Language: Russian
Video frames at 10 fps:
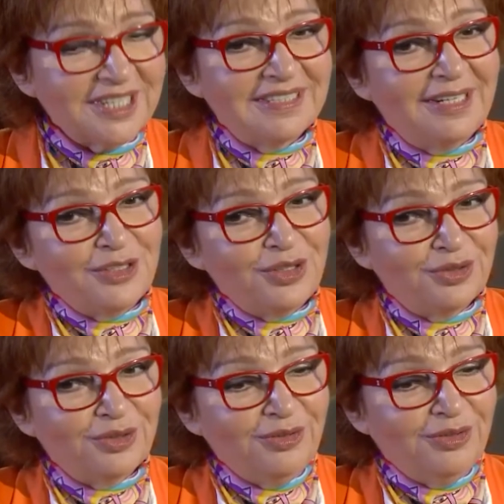сказали,
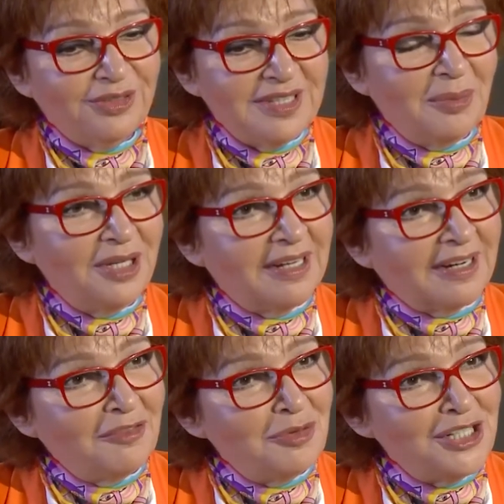что самое
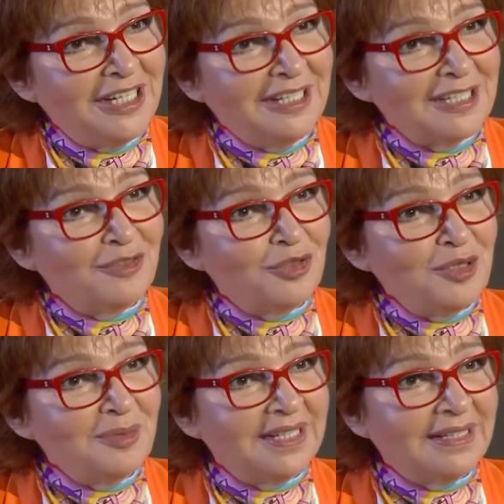яркое впечатление за
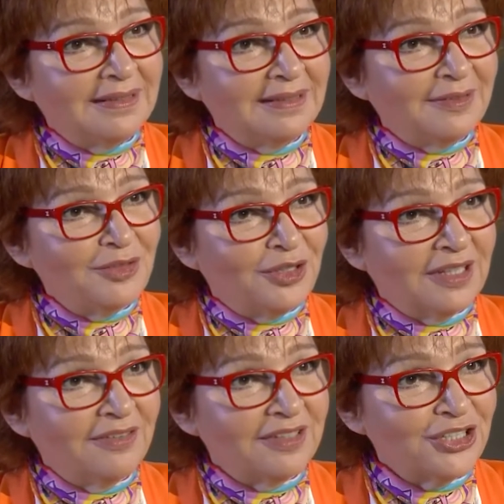80 лет это
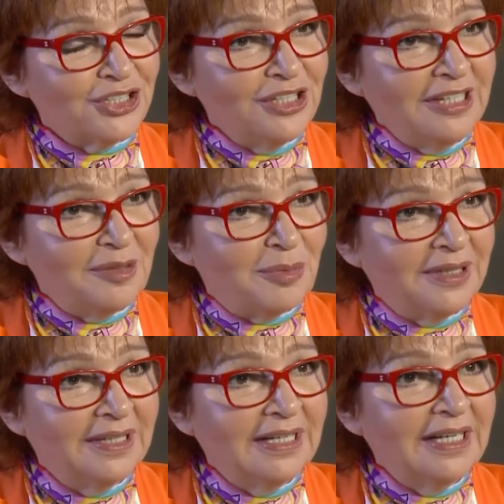все-таки ваша
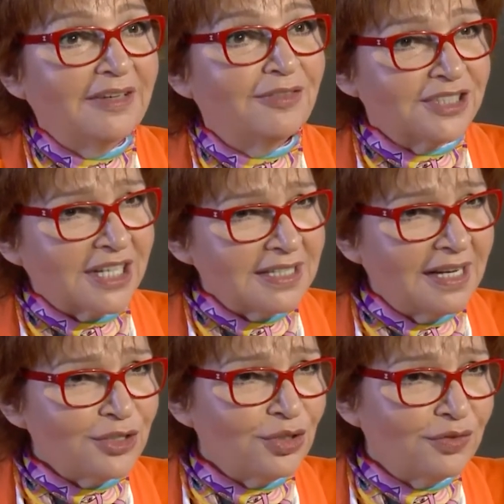женитьба, и вы
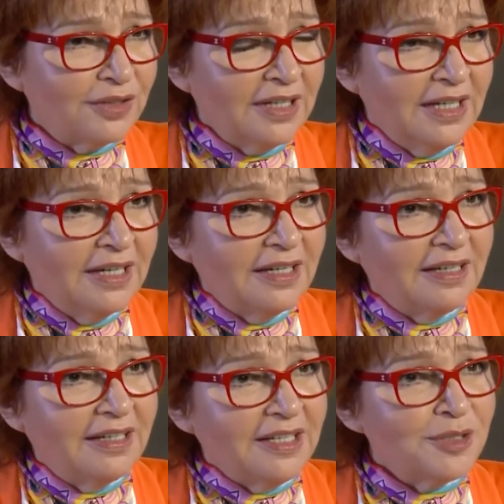сказали, что вы
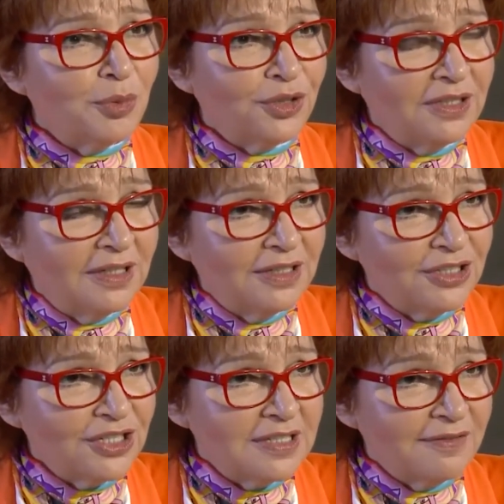э,
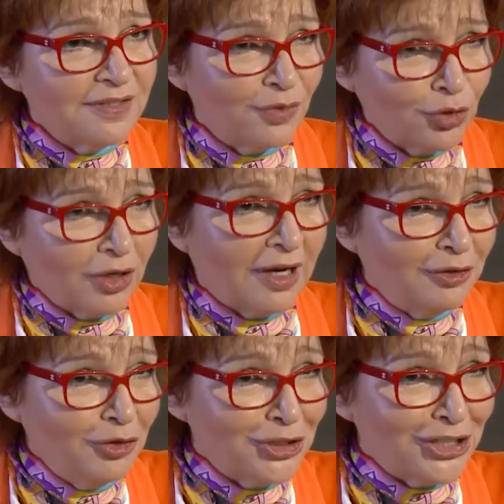испортили жизнь всего только
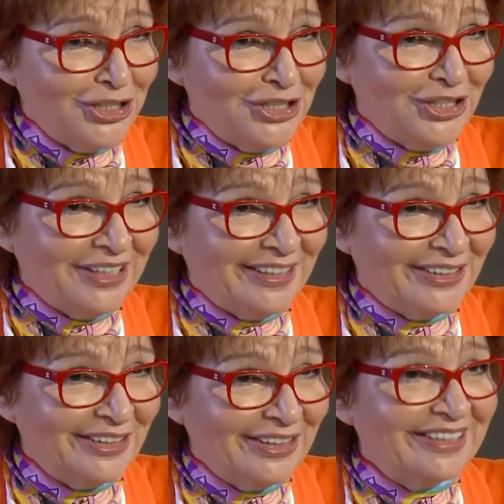одной
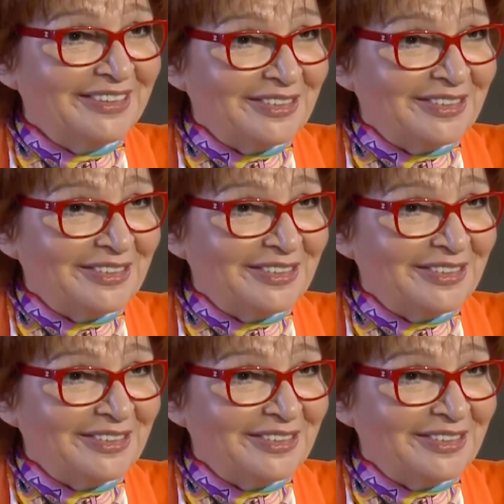женщине. Да.